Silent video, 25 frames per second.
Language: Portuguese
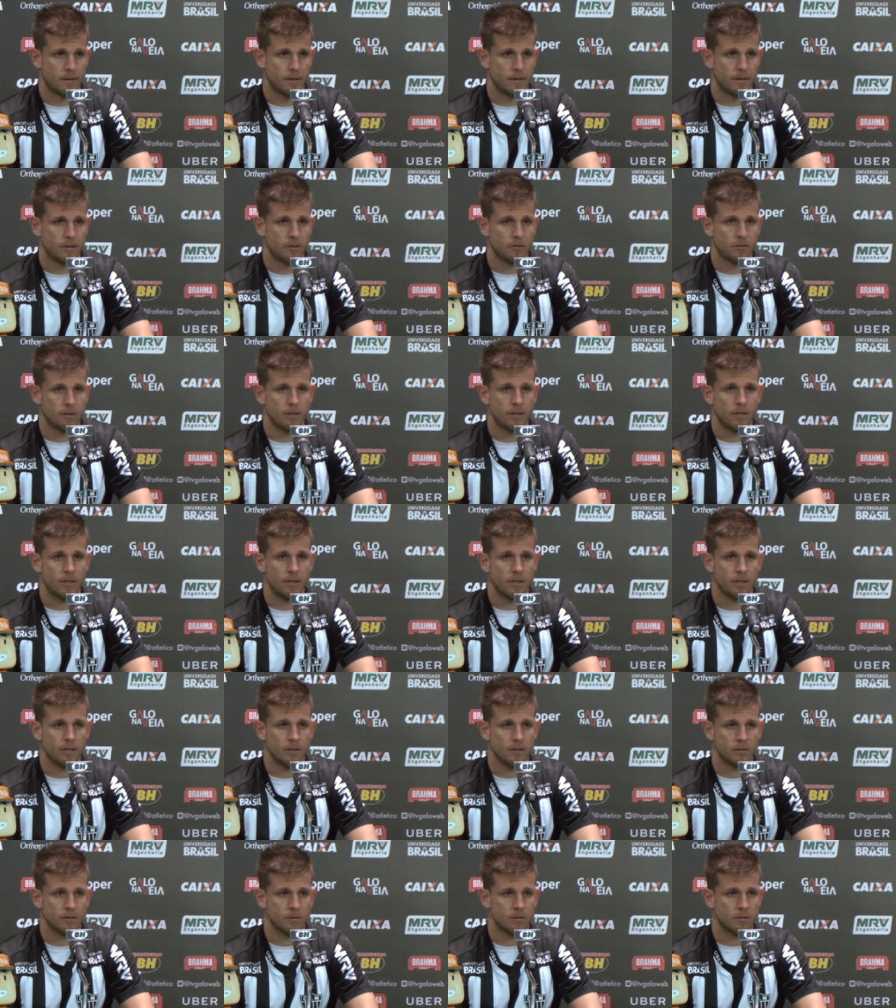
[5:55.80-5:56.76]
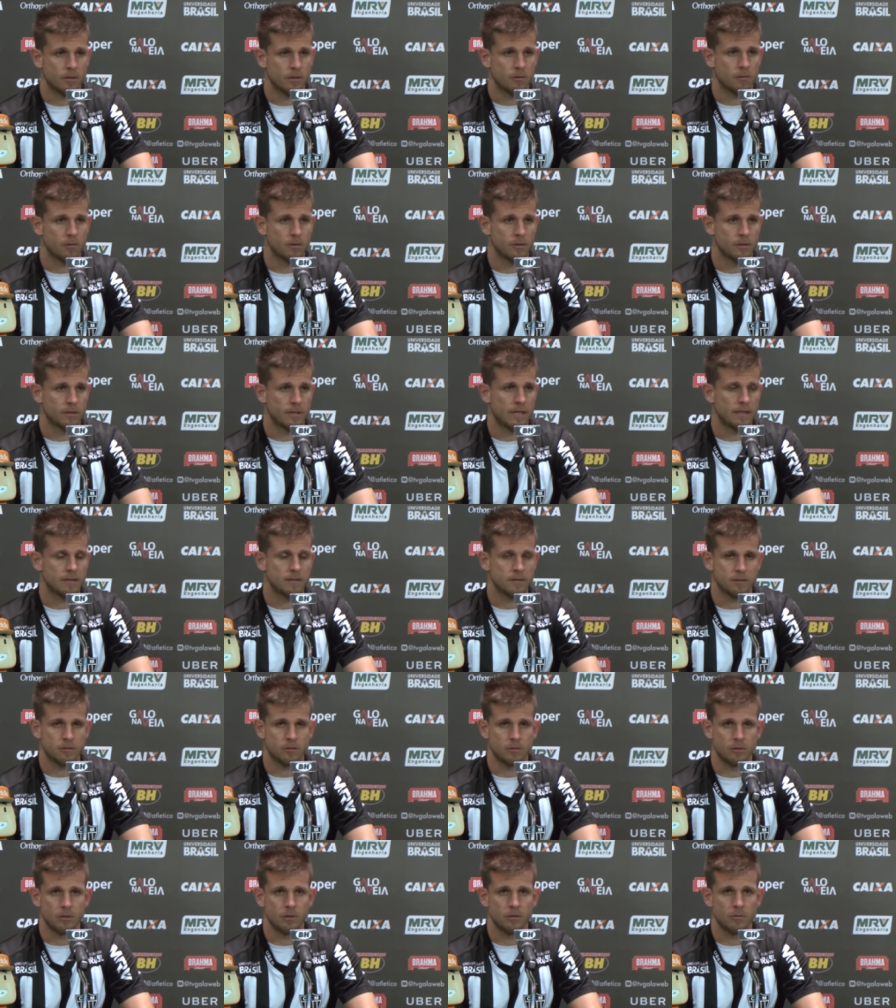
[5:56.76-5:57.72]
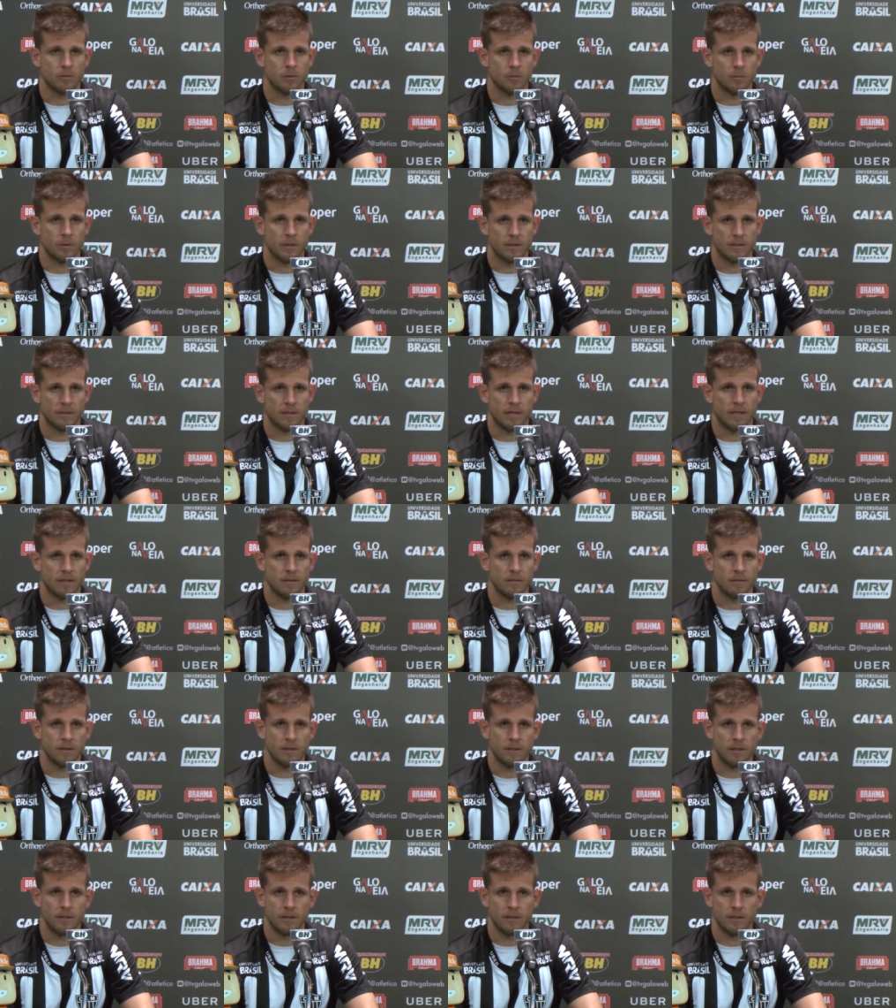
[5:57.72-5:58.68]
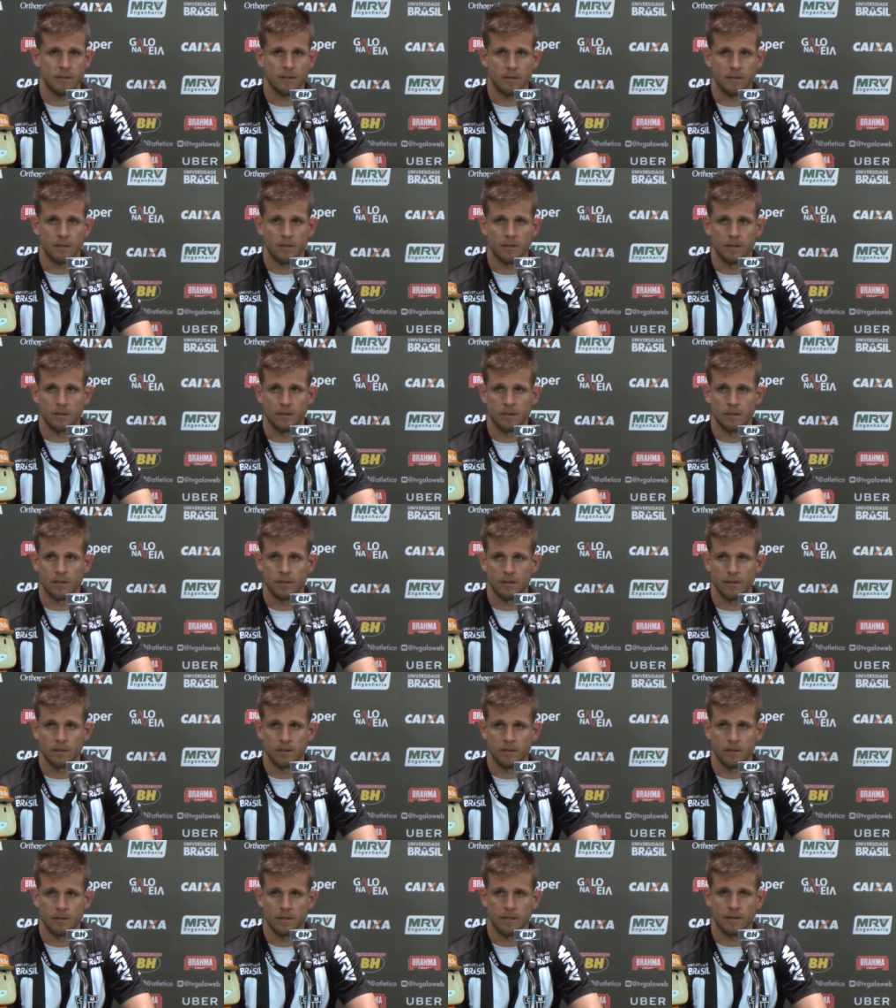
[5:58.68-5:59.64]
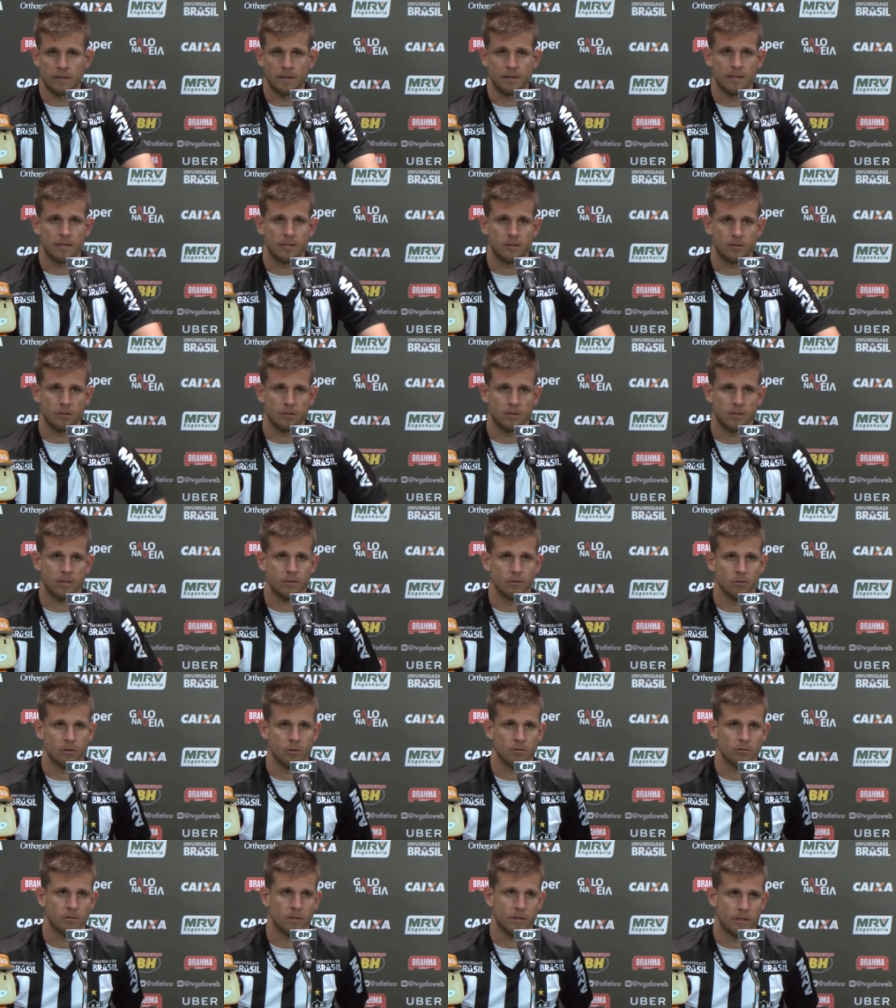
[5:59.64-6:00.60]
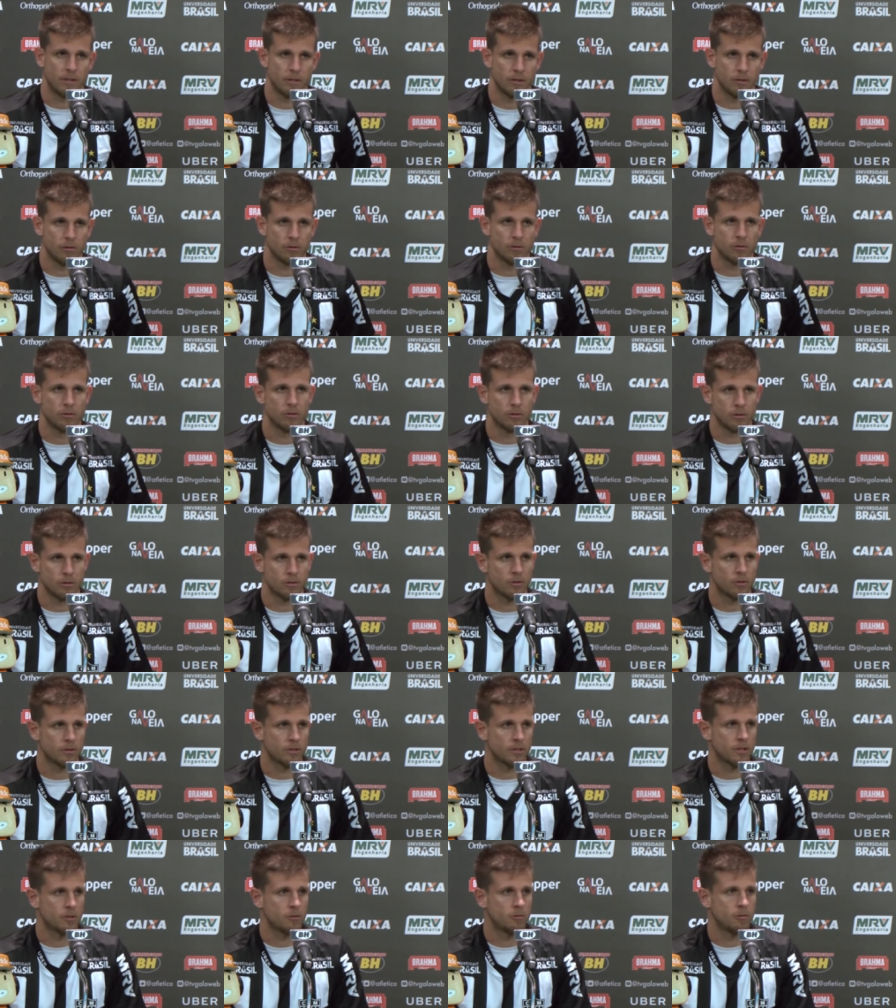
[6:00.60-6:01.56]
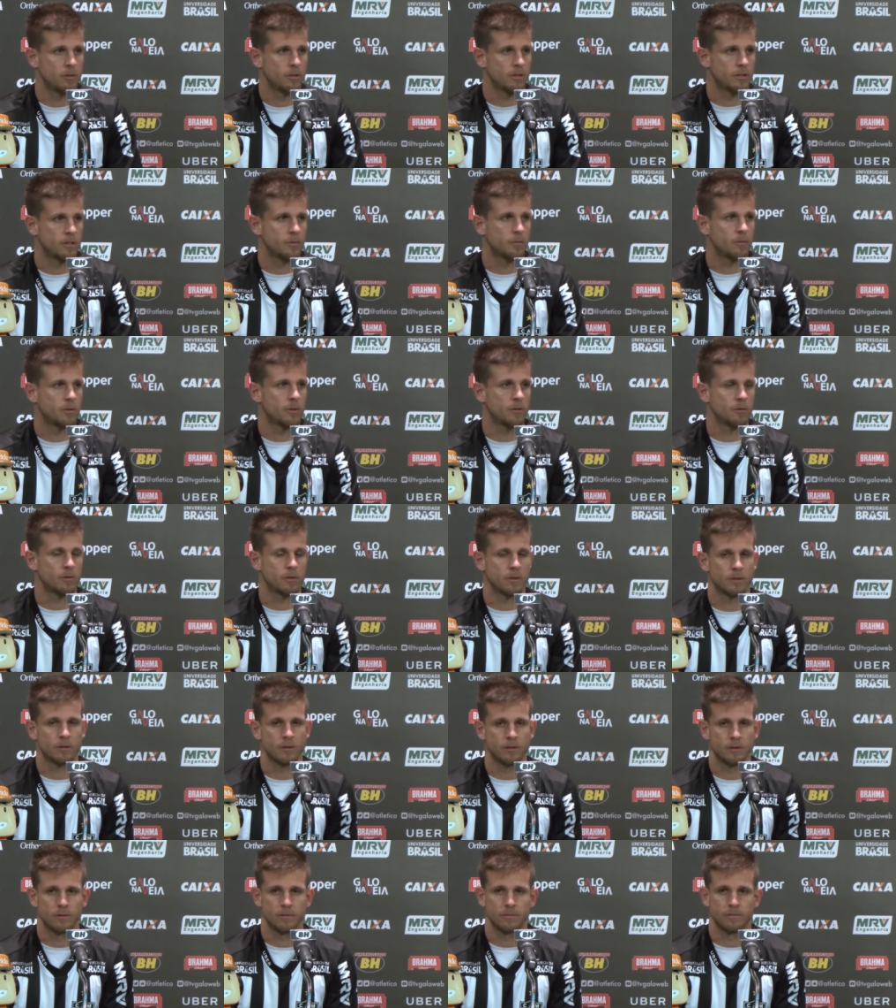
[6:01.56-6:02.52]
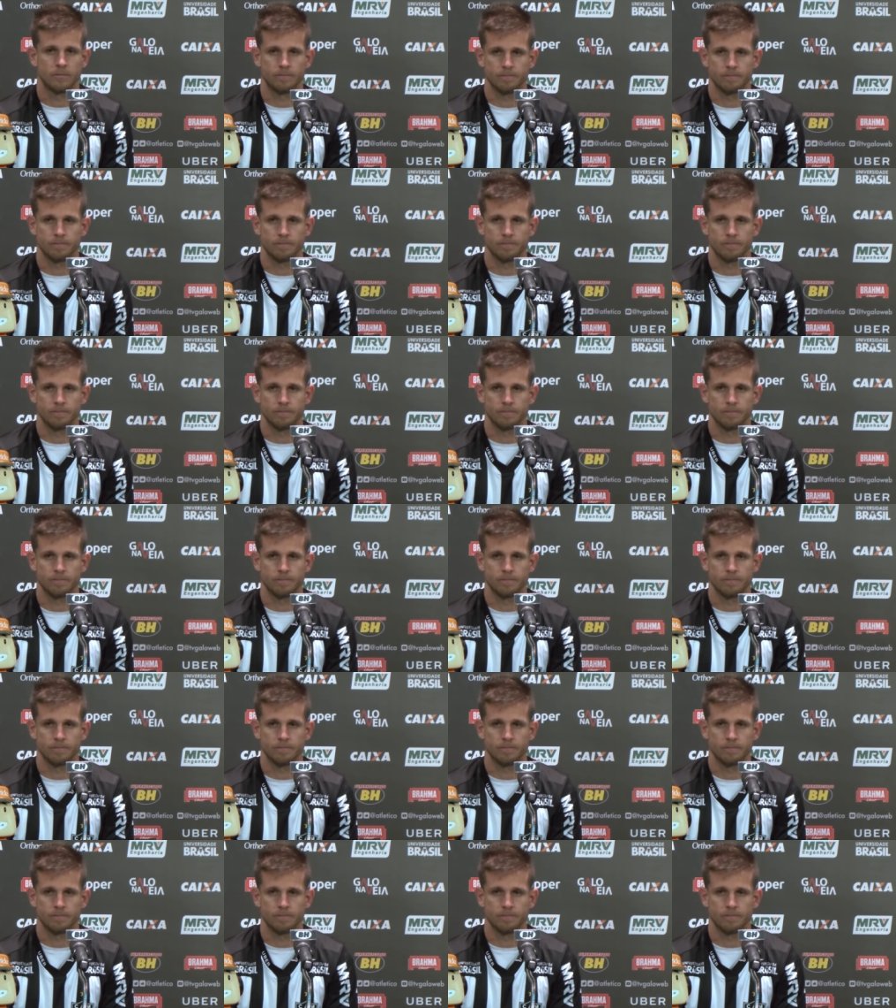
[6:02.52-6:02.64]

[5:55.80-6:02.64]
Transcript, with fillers: Isso aí em relação a contratos, essas coisas, meu empresário e, e Atlético resolvem. Eu tô, tô tranquilo aqui por enquanto.